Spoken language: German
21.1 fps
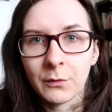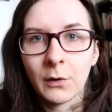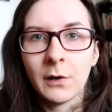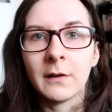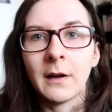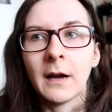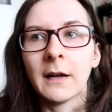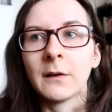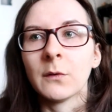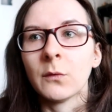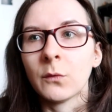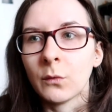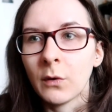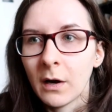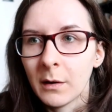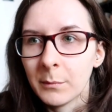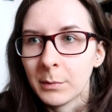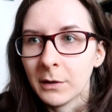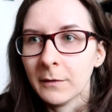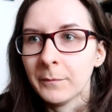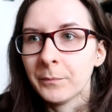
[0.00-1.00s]
Folgen hat und so,
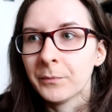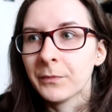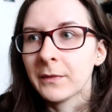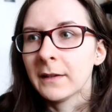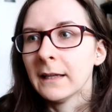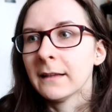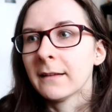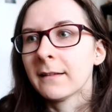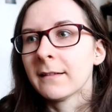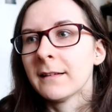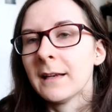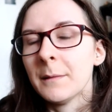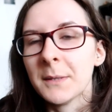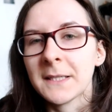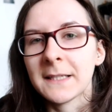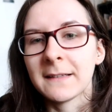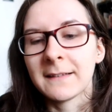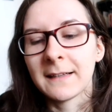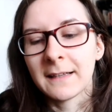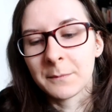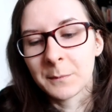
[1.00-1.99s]
aber jetzt nehme
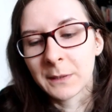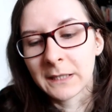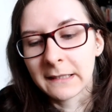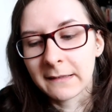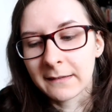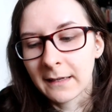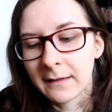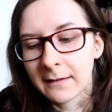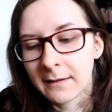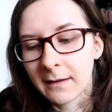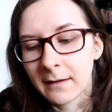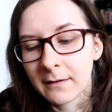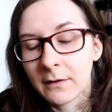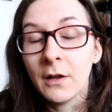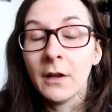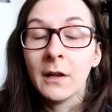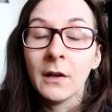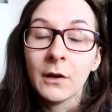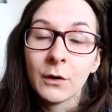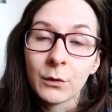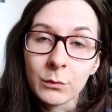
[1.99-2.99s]
ich das erstmal ganz gerne an.
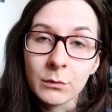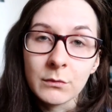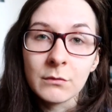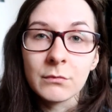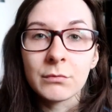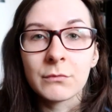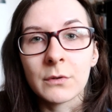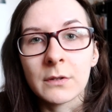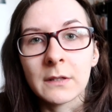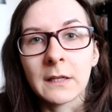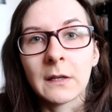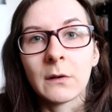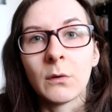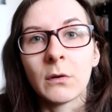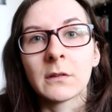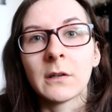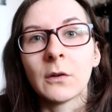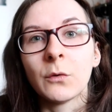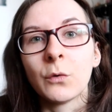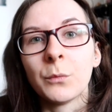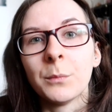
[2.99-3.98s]
Und durch den
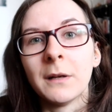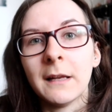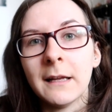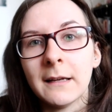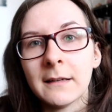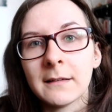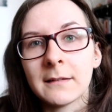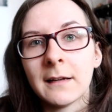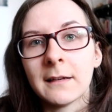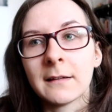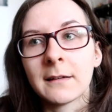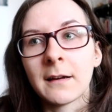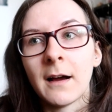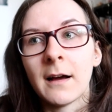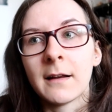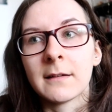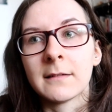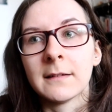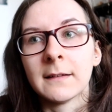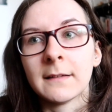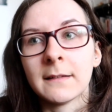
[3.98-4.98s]
Lockdown überlege ich halt
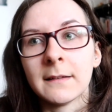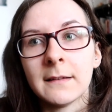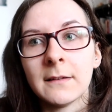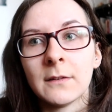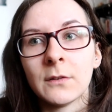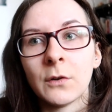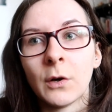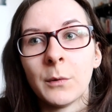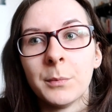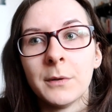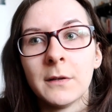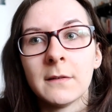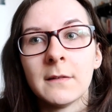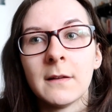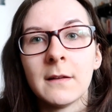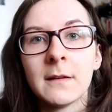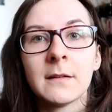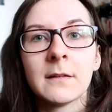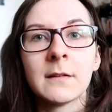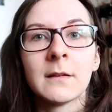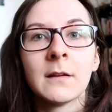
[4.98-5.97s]
gerade tatsächlich, ob ich
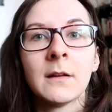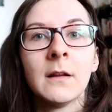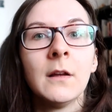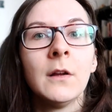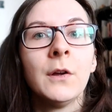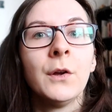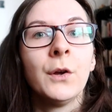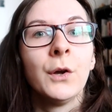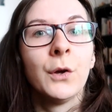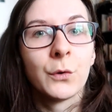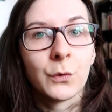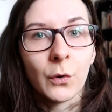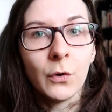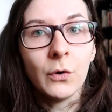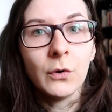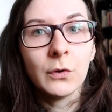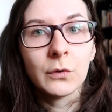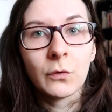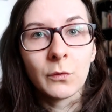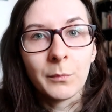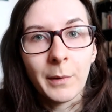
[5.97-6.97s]
nicht
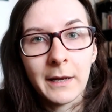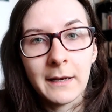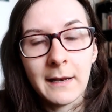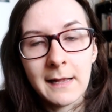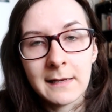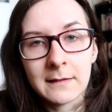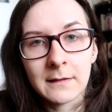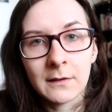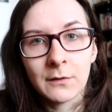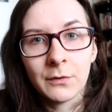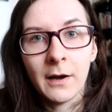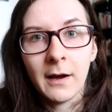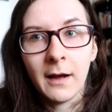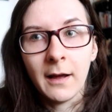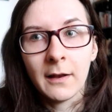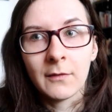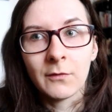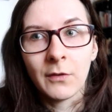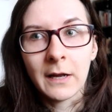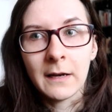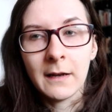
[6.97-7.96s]
doch zu meinen Eltern fahre
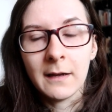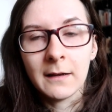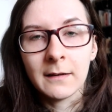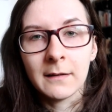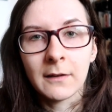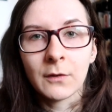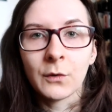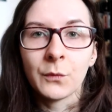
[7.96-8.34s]
an Weihnachten.